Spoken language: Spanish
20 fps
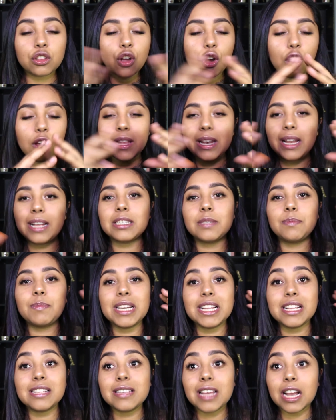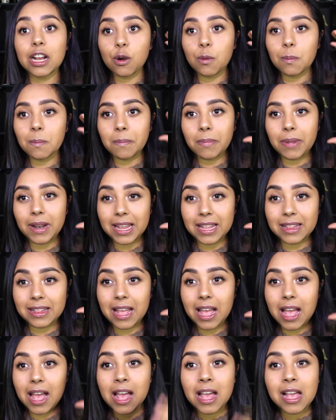toda la experiencia
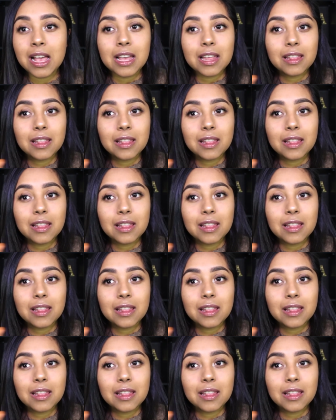completa